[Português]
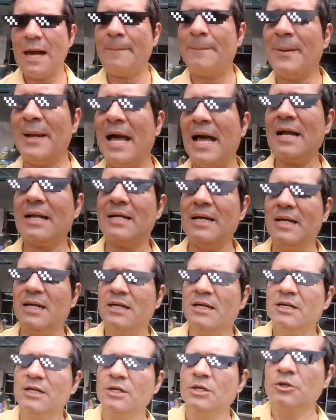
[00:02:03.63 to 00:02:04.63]
a
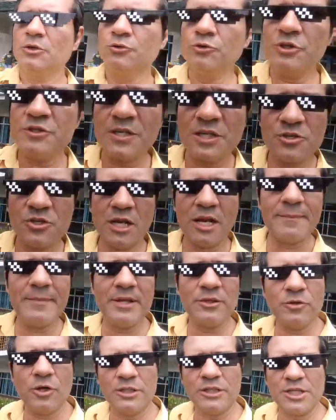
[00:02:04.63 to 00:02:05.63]
placa do
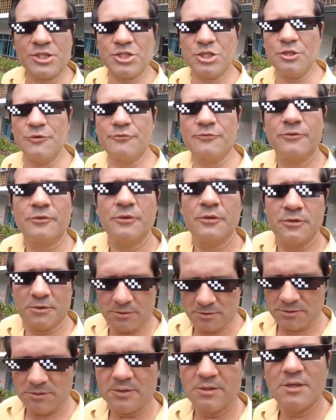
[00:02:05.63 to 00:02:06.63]
estacionamento rotativo.
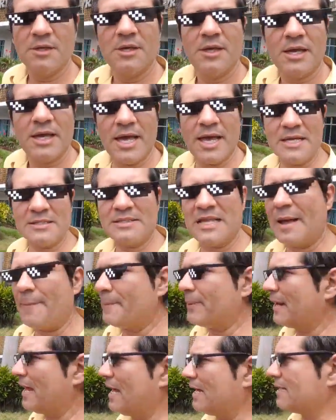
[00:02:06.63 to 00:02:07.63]
Esta é
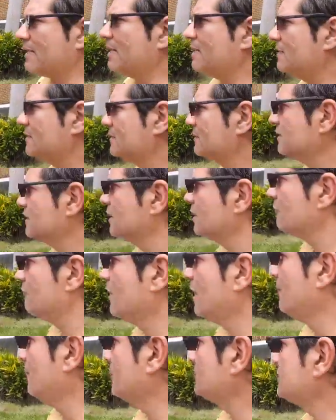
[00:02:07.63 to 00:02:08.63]
a placa.
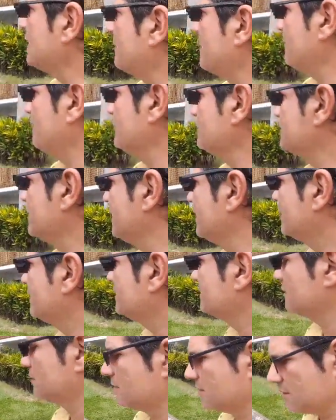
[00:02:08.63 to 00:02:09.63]
Vamos mostrar para
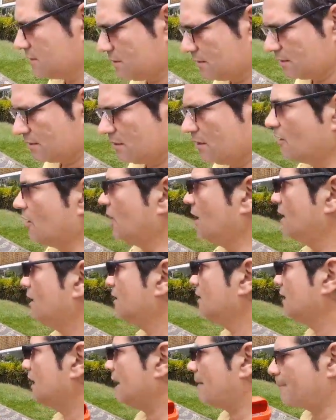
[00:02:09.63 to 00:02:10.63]
você. Ó,
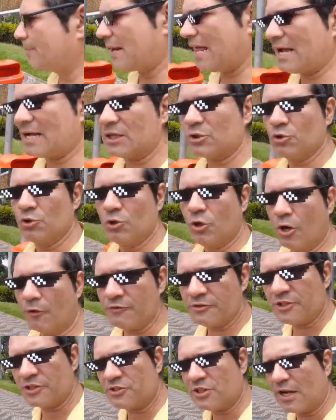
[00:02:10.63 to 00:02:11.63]
a placa do
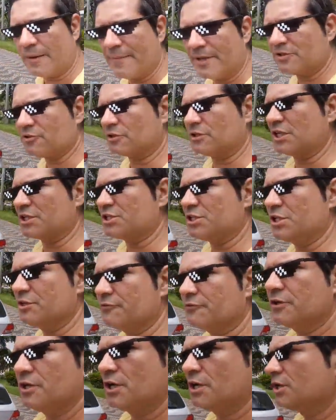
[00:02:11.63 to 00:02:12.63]
novo estacionamento
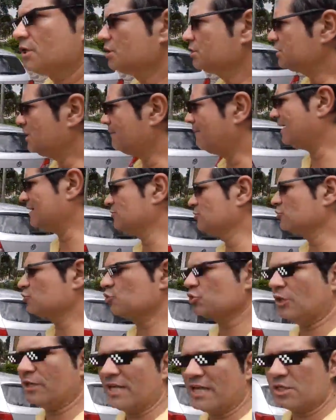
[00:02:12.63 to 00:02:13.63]
rotativo,
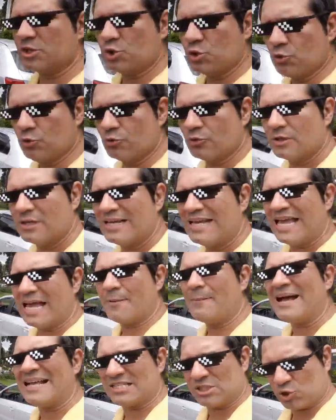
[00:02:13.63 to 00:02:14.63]
chamado Zona Azul.
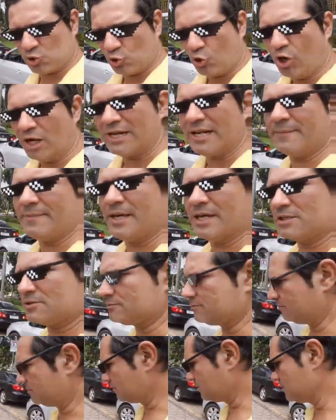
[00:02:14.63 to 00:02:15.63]
É uma zona
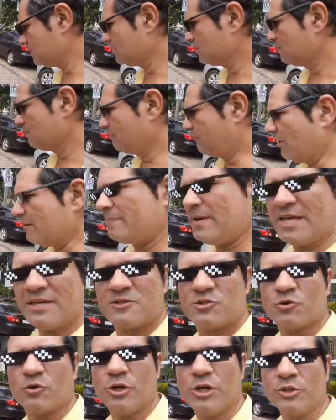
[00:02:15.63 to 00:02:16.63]
mesmo. Foi
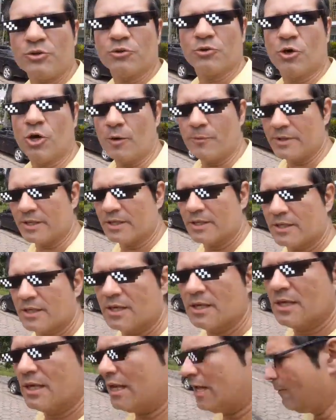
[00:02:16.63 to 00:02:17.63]
bem escolhido o nome.
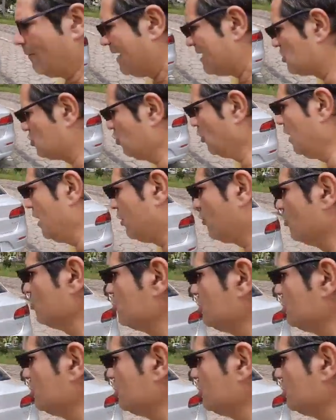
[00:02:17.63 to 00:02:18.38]
É uma zona